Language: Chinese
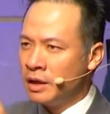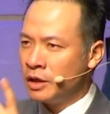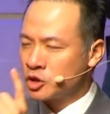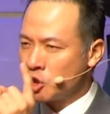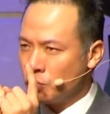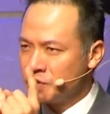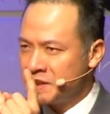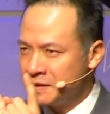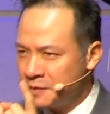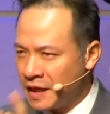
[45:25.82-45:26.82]
要重
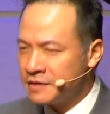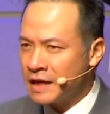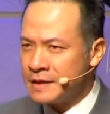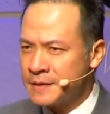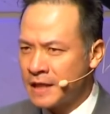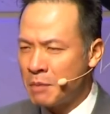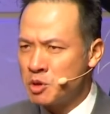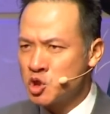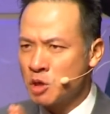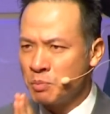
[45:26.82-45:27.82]
新点燃在他
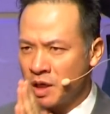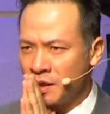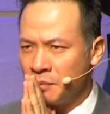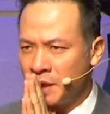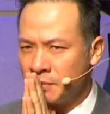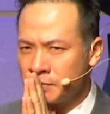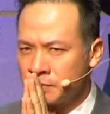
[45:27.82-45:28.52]
们生命里面。